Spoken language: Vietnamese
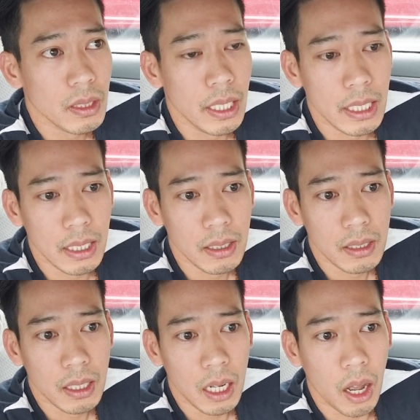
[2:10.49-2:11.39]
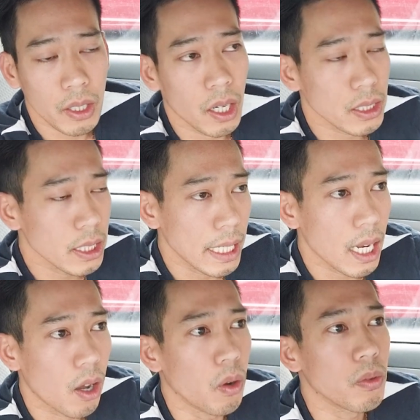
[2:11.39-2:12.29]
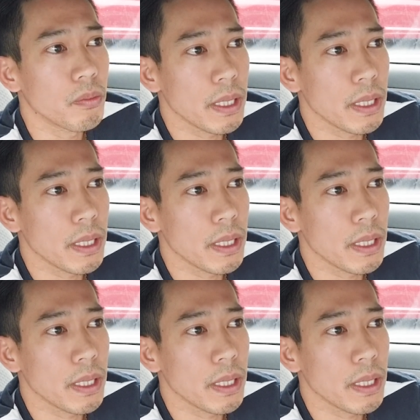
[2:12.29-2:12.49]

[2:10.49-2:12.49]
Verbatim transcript: thì họ họ suy nghĩ là ồ